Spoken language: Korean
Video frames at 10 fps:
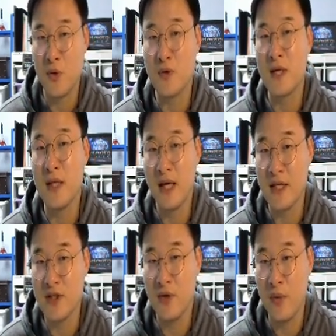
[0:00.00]

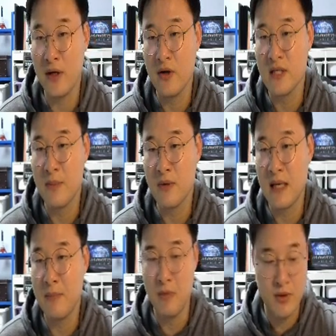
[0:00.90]
동생네겠죠. 왜 그런지 한번
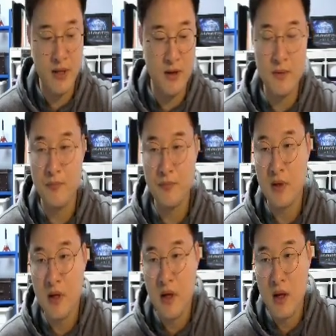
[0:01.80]
살펴볼게요.
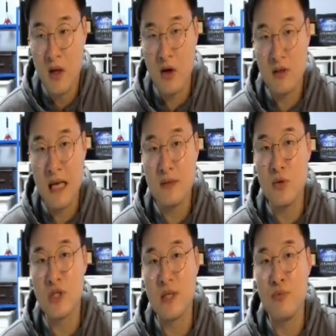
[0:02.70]
어,
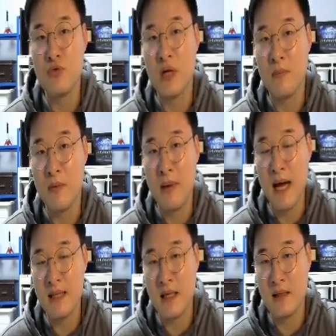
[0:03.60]
상속 지분을 한번
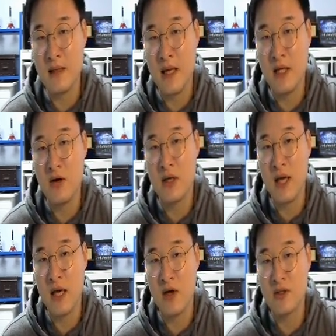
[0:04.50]
봐야 되는데
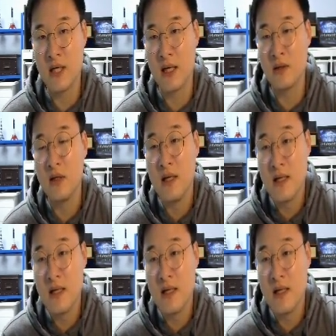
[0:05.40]
이렇게 형제가